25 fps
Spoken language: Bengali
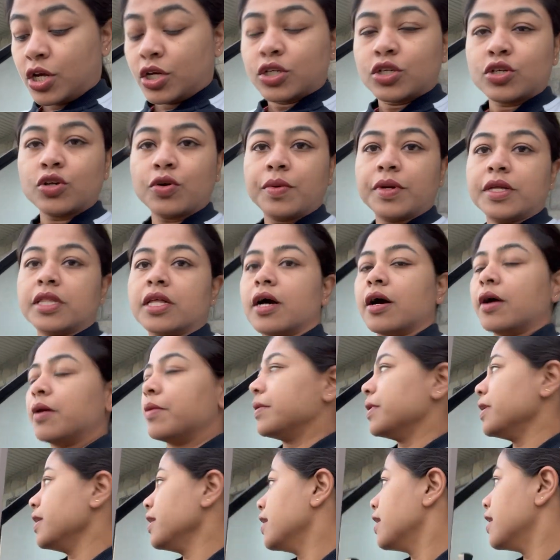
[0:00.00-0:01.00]
সুবিধা
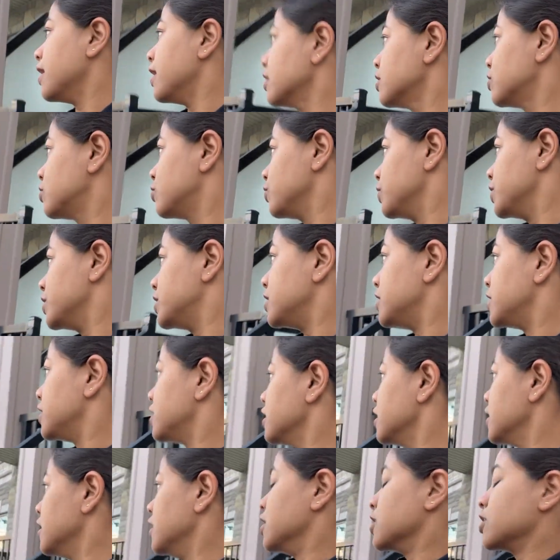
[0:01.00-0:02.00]
হবে আর টুইটির
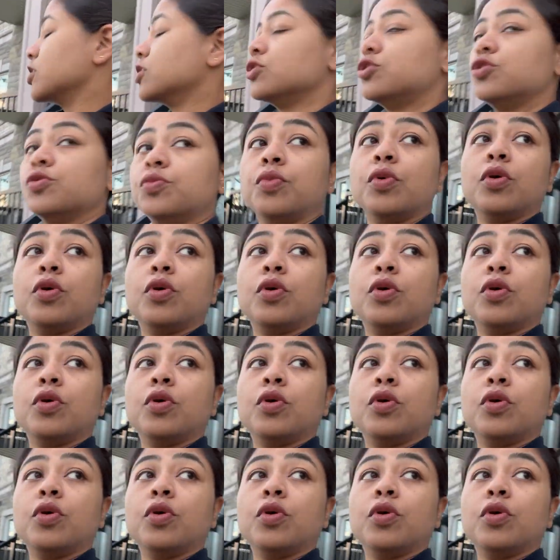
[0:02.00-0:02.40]
কিছু